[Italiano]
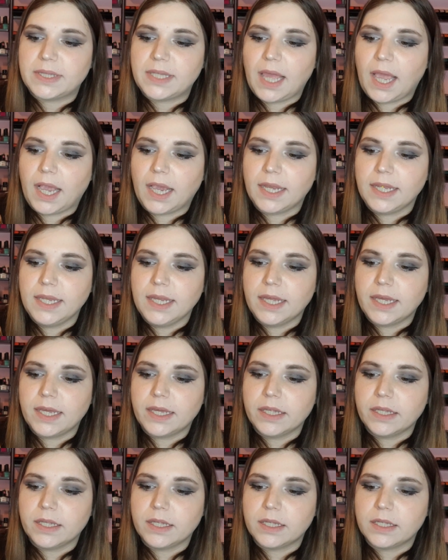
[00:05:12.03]

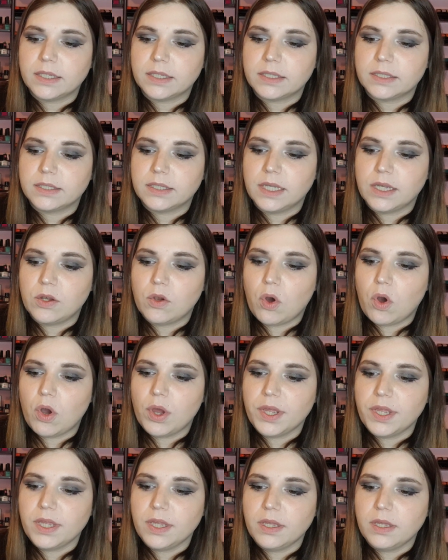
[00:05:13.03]
Technic
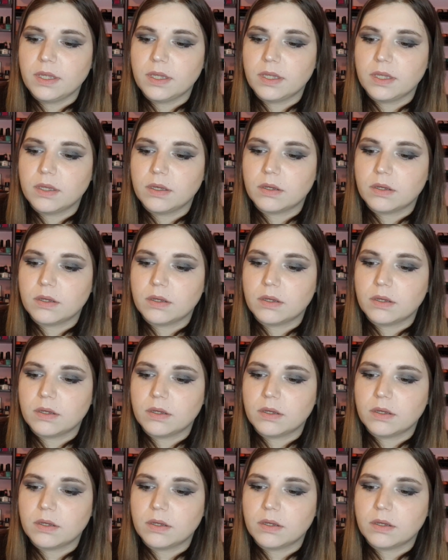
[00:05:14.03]
Deloy